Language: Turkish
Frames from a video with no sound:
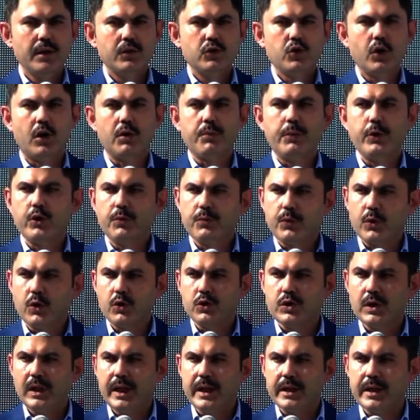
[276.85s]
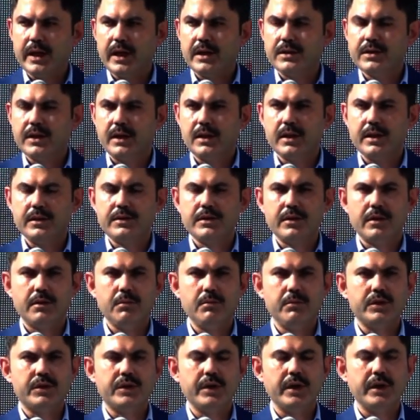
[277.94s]
Çok büyük projeler
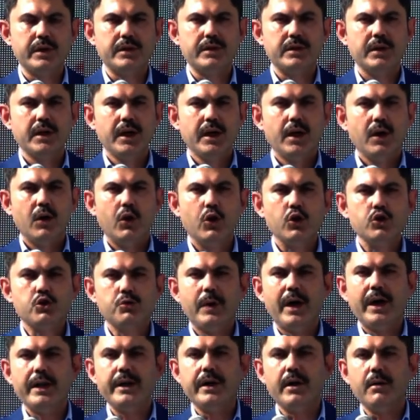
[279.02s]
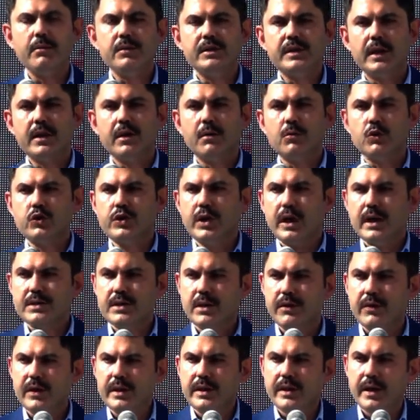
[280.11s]
gerçekleştirilmiştir. Osmaniye'mize de bu
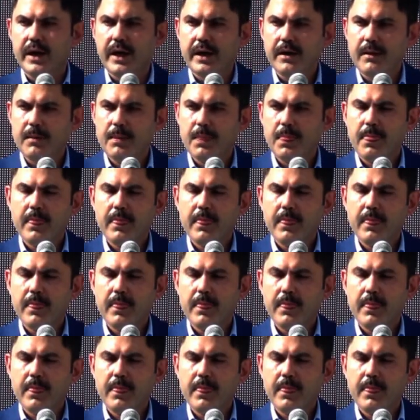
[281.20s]
çerçevede